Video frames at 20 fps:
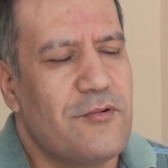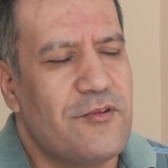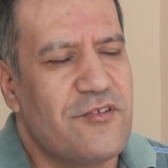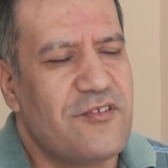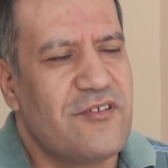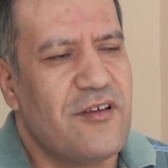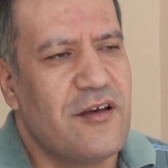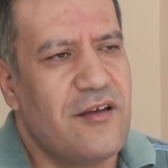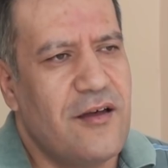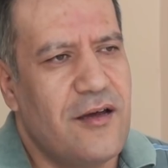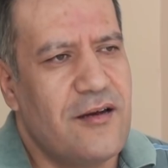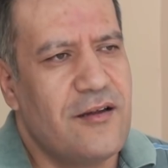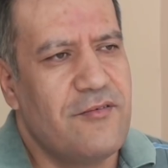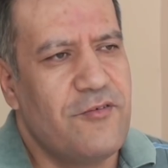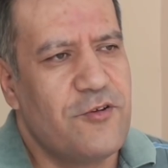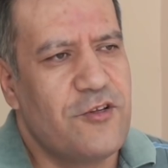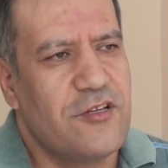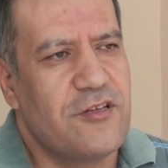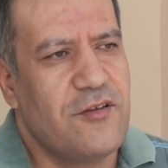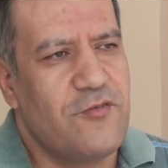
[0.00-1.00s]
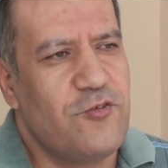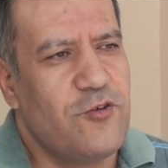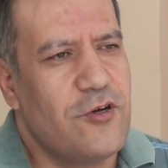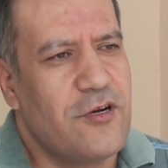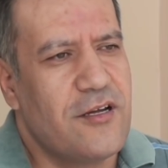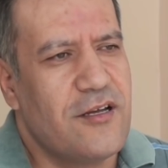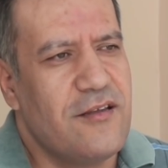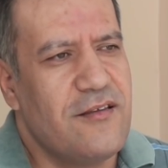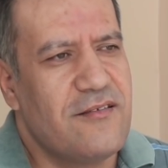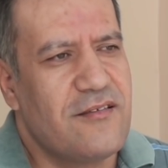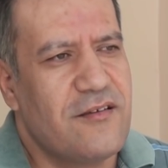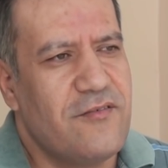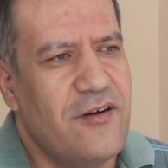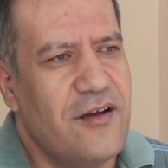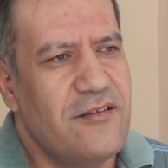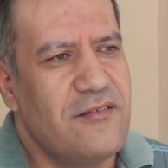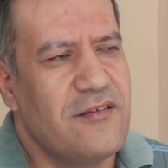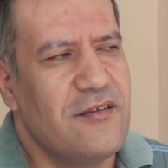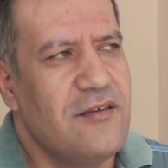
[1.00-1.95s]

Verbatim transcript: вот это все организовать